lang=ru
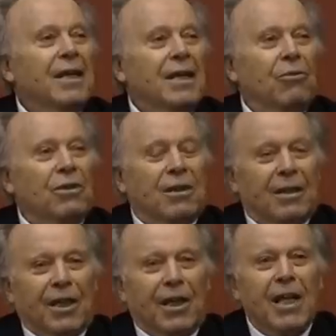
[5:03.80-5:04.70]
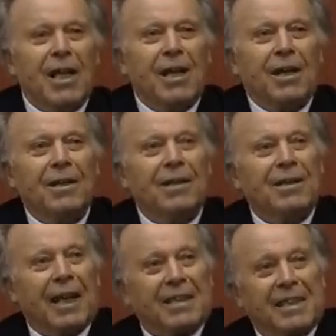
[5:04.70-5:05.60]
И вот э, Гитлер,
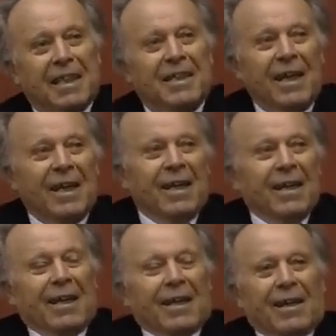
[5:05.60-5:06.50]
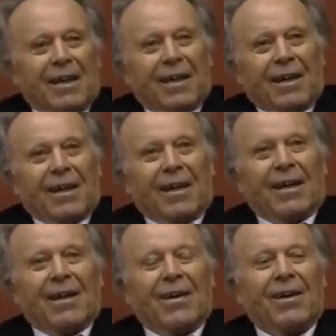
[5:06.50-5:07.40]
так сказать,
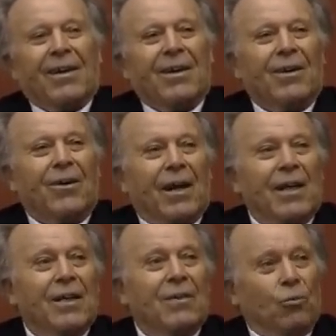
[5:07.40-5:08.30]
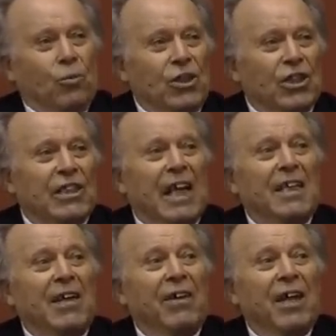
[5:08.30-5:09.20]
э, уничтожал
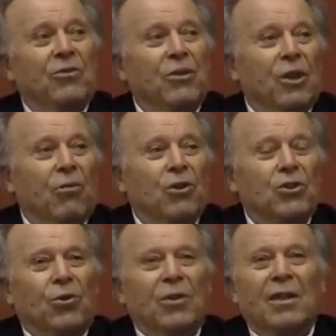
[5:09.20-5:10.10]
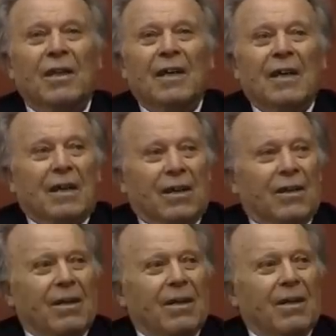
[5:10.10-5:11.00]
евреев до того, что он э,
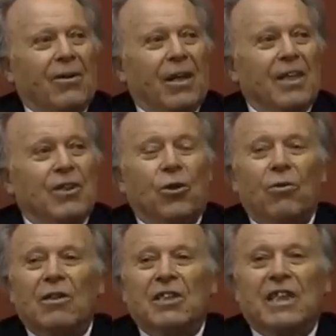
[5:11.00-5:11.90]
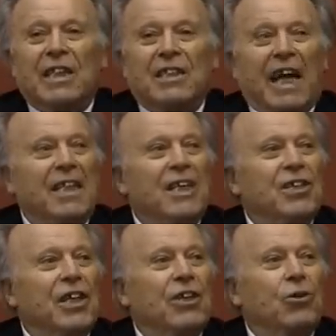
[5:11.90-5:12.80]
организовывал целые
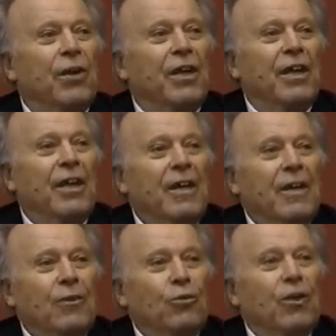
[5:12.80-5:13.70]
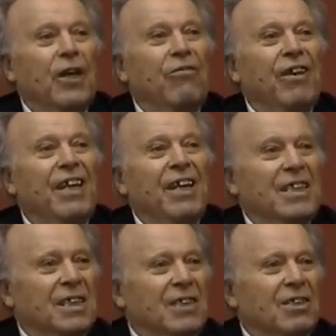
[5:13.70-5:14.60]
территории юденфри,
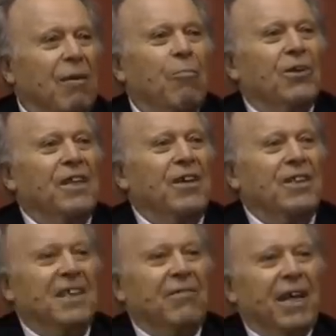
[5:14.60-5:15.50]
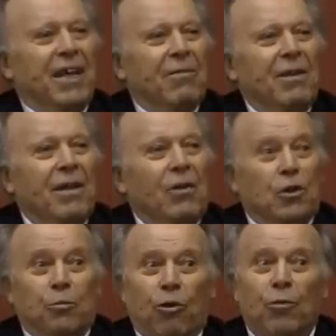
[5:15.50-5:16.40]
свободные от евреев.
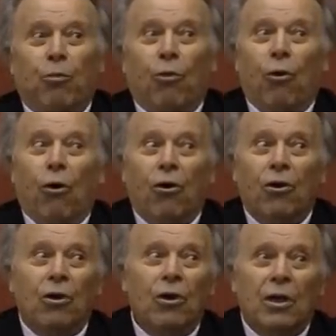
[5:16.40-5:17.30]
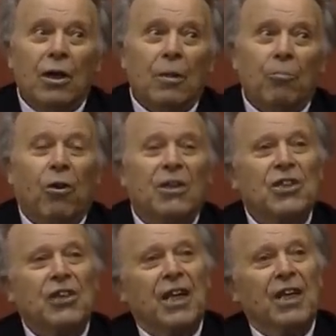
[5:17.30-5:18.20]
Господь Бог по
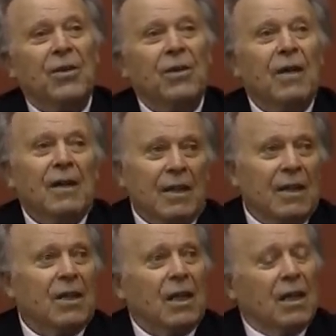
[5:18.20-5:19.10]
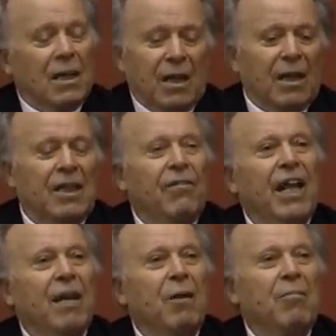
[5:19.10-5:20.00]
отношению к
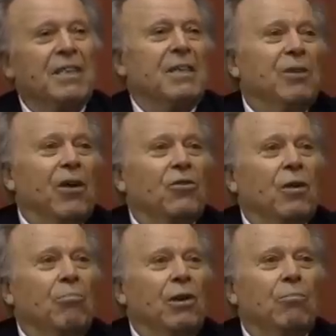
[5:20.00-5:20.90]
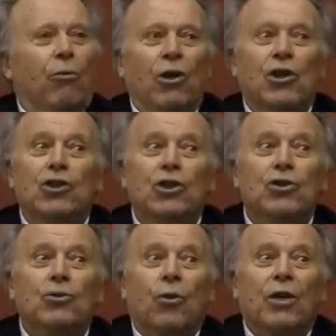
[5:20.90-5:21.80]
евреям и местным народам был более
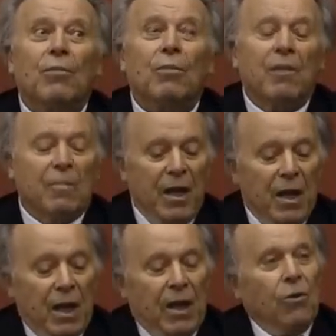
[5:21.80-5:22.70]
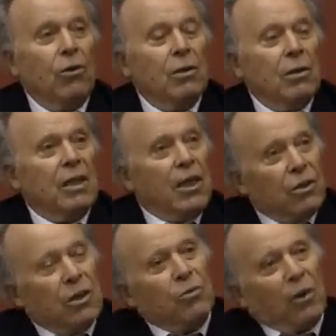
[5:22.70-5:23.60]
жестоким. И он
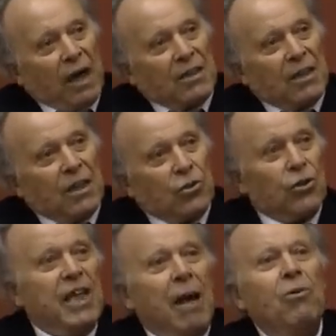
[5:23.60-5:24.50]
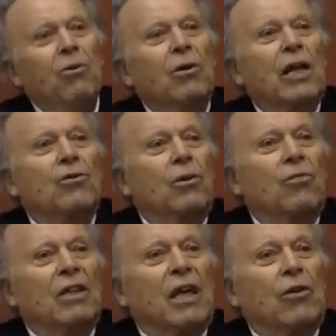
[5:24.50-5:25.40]
дает им указ что землю,
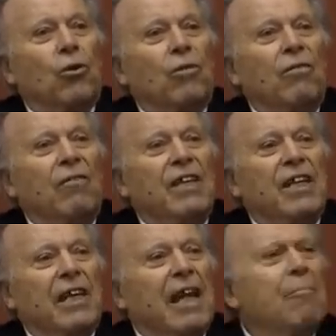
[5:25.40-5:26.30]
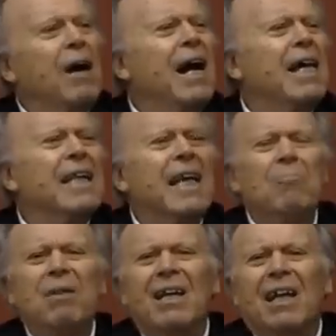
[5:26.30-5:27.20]
вот, которую вы видите, она богата и
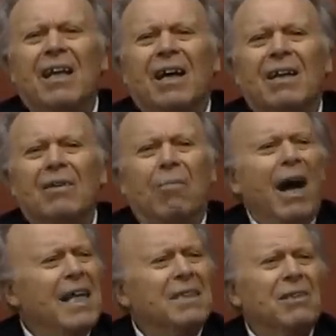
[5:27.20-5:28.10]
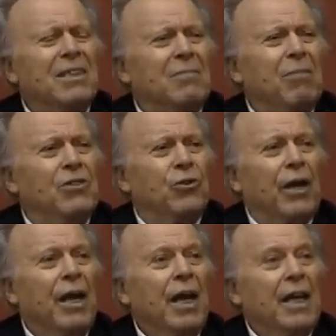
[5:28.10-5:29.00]
обильна, богатство
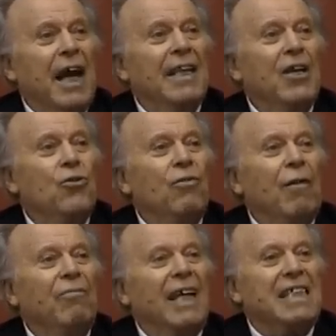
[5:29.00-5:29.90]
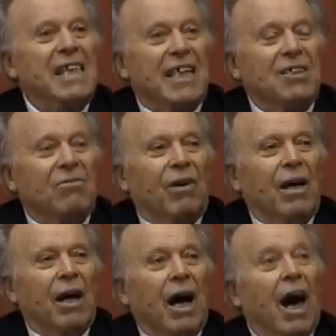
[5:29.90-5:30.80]
большое, я даю вам наследство.
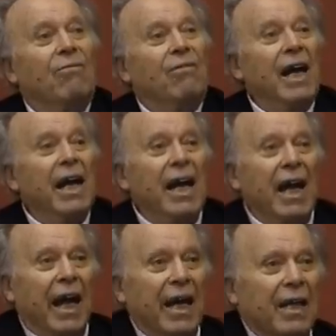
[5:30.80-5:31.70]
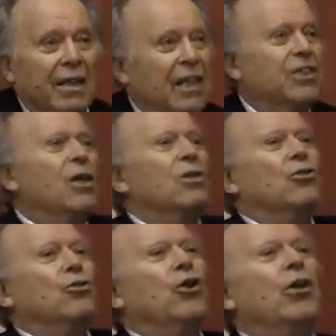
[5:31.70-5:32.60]
А вы должны
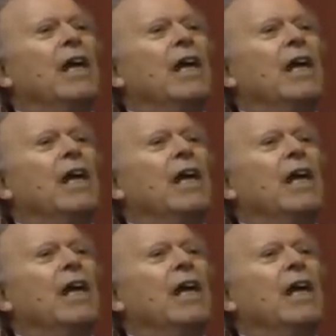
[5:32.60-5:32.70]
до